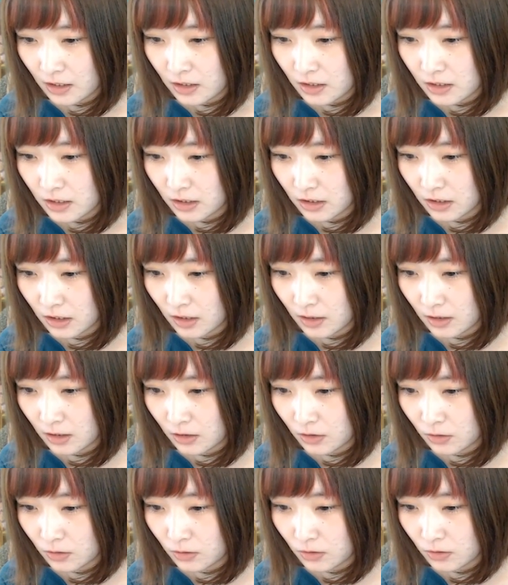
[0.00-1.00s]
スキ
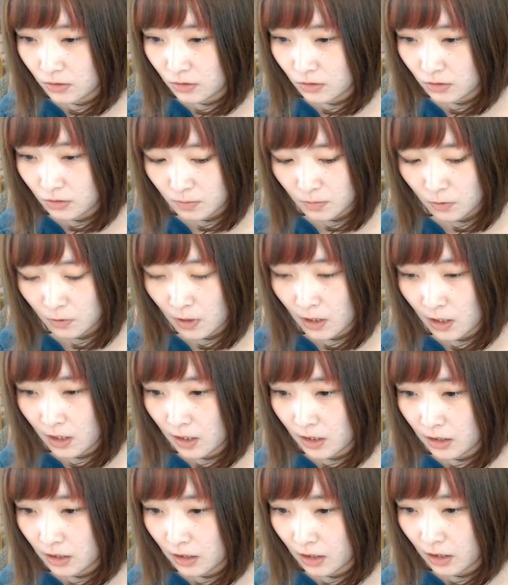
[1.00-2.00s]
ル
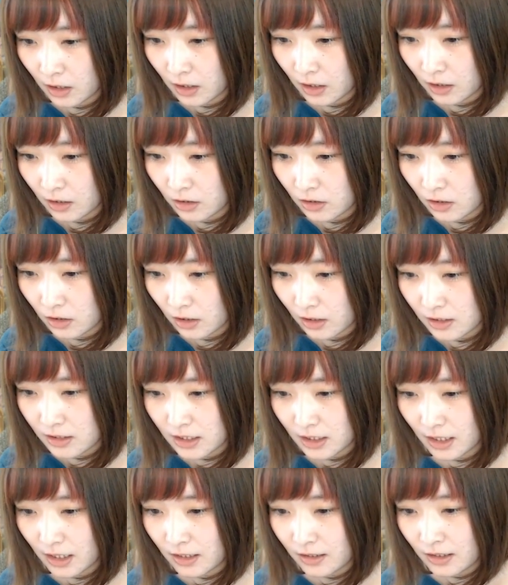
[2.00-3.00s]
はだえ
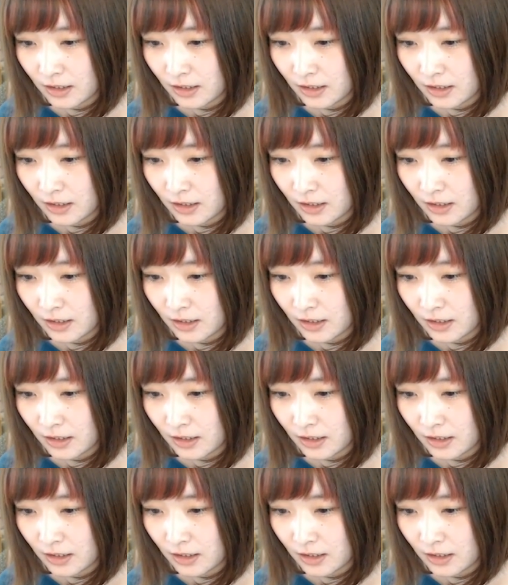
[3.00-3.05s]
違う